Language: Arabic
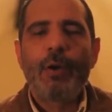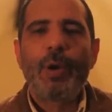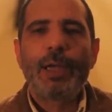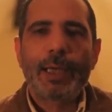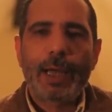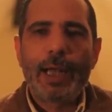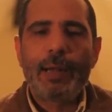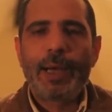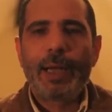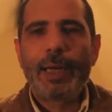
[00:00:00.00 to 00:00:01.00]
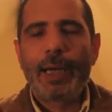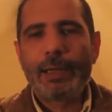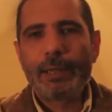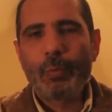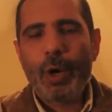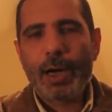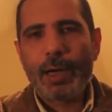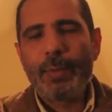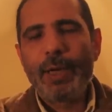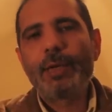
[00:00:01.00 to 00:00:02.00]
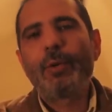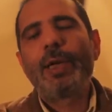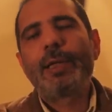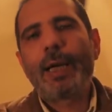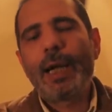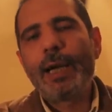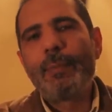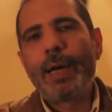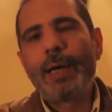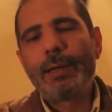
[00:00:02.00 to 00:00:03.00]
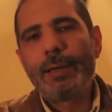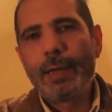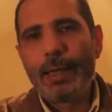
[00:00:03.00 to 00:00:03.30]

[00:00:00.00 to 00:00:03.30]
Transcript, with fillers: ويتكلم عن اعاده محاكمات ويتكلم عن آه،